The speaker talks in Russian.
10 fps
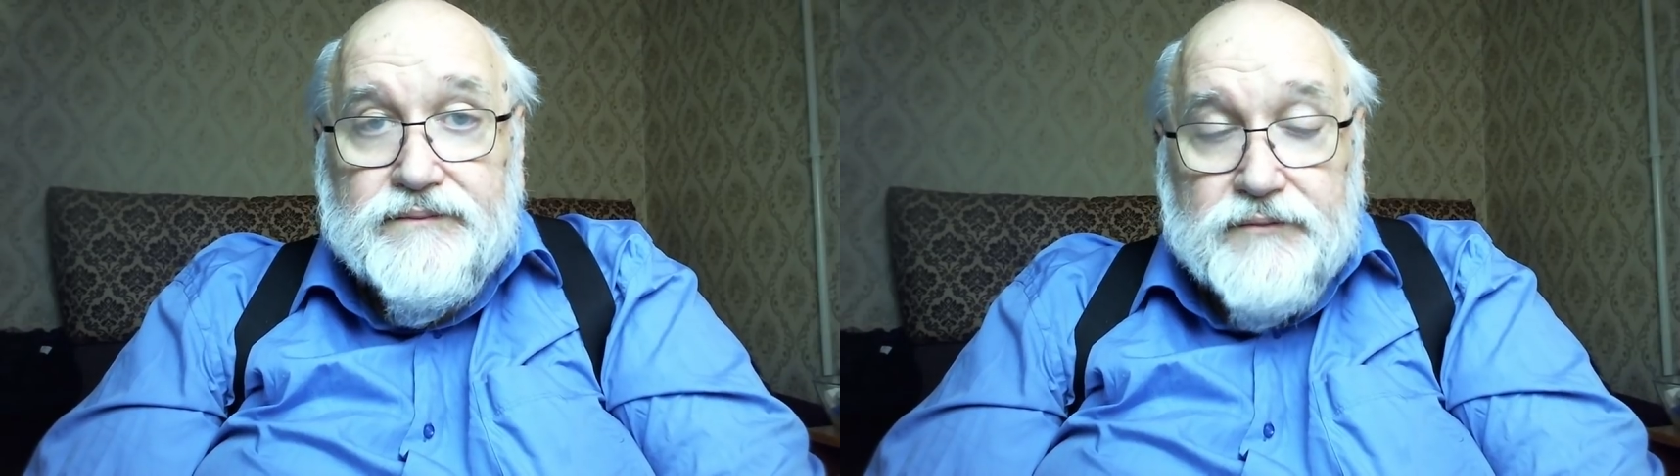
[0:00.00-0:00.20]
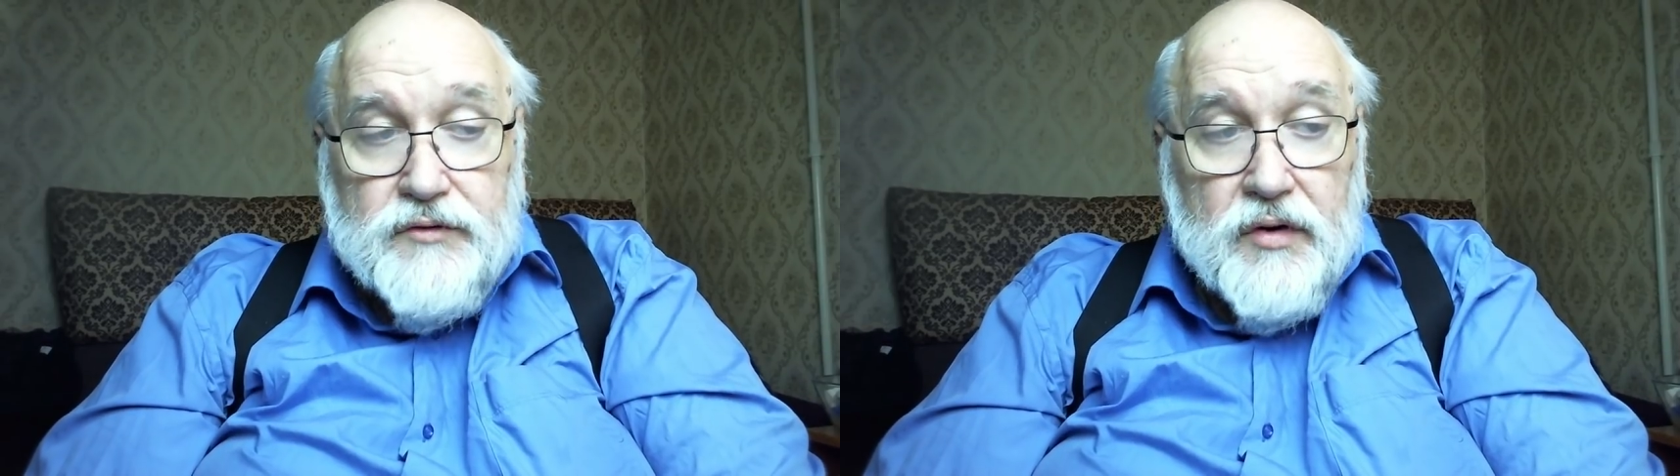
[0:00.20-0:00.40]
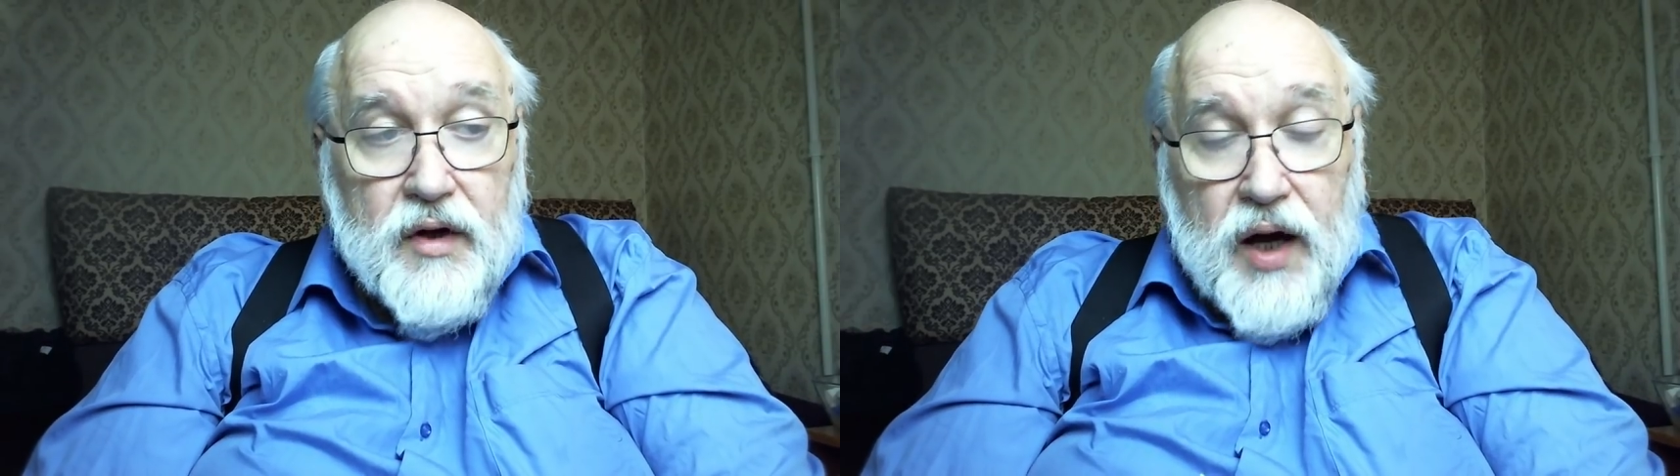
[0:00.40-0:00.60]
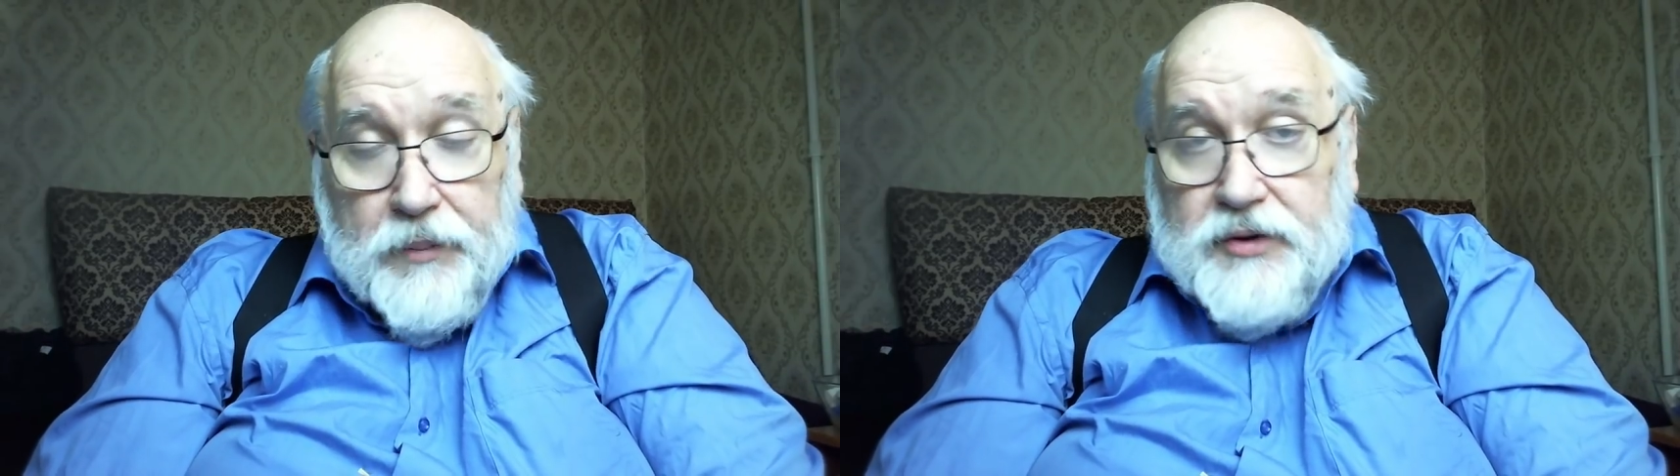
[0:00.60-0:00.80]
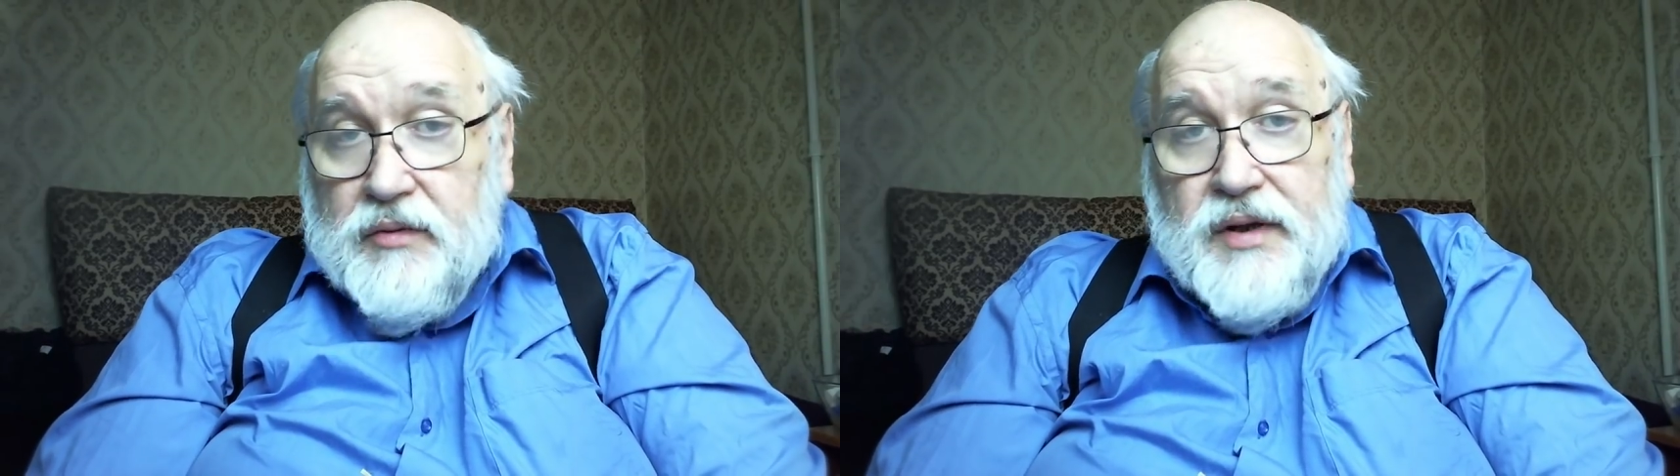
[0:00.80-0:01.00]
Все. А
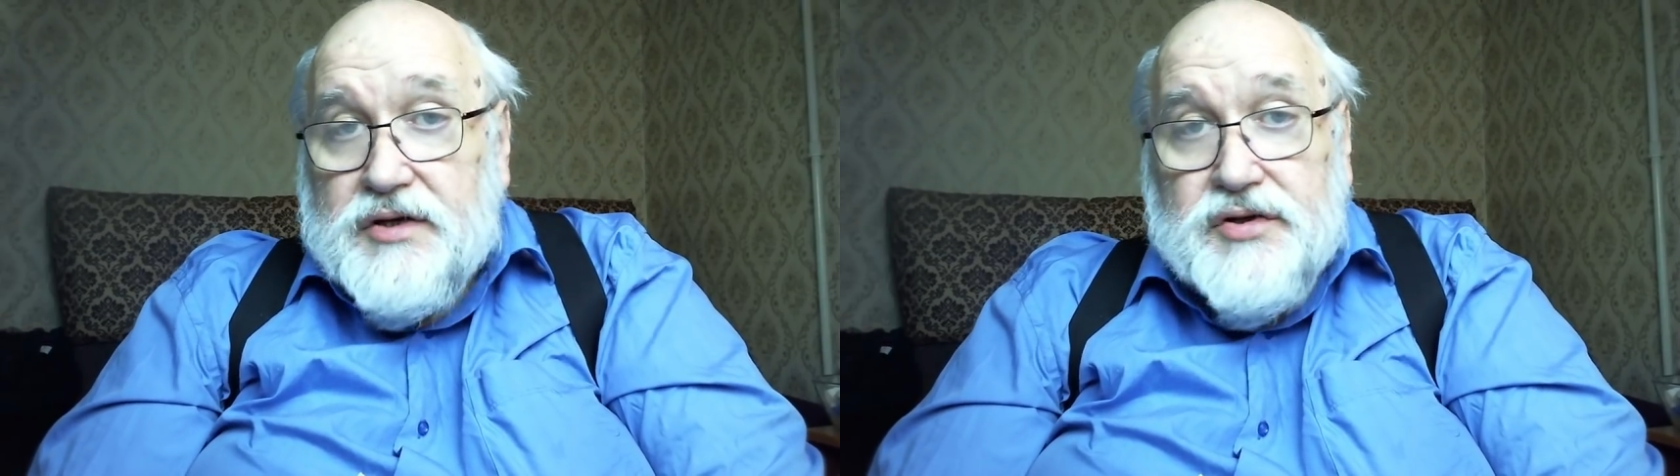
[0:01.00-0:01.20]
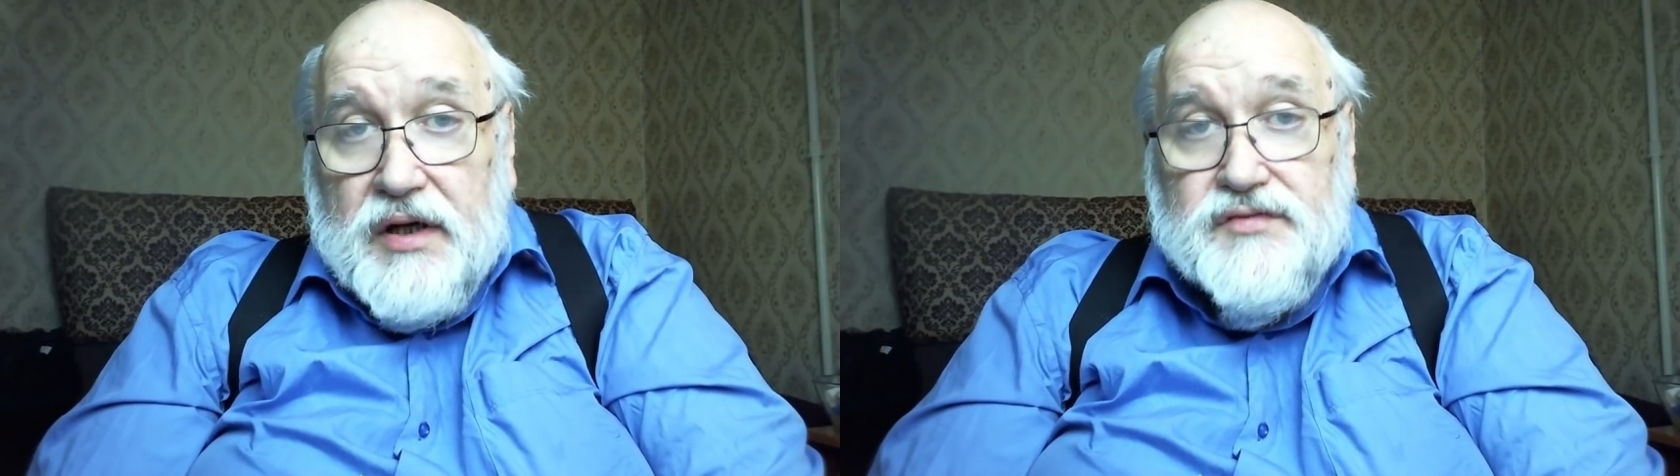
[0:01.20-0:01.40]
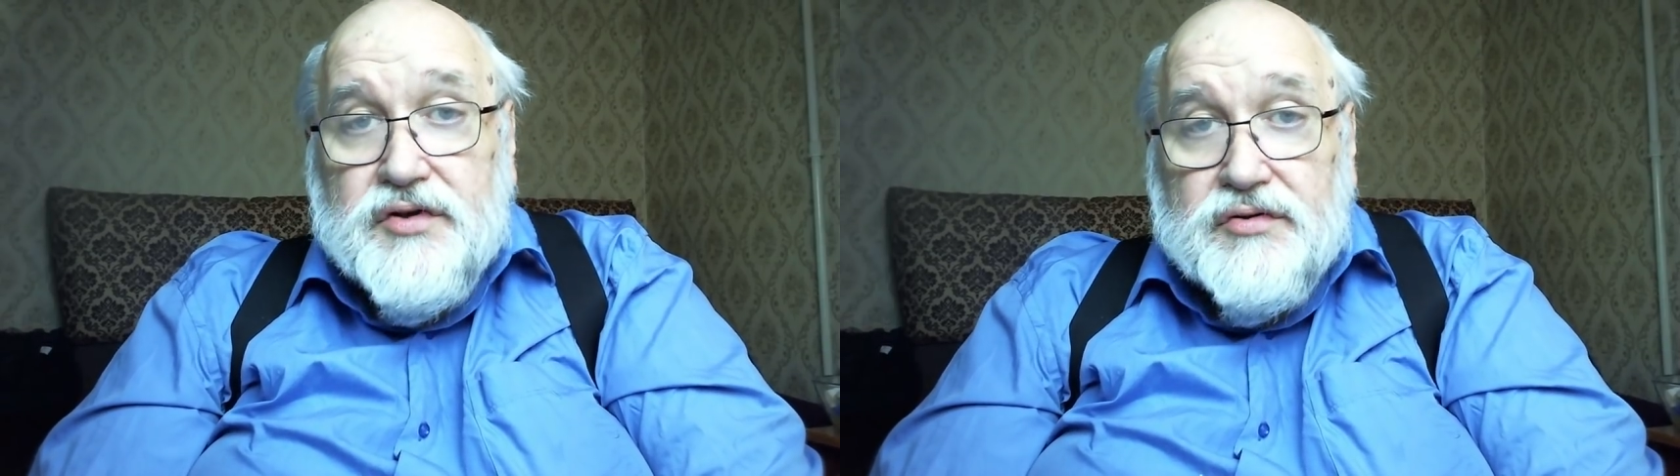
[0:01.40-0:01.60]
потом, конечно, сразу все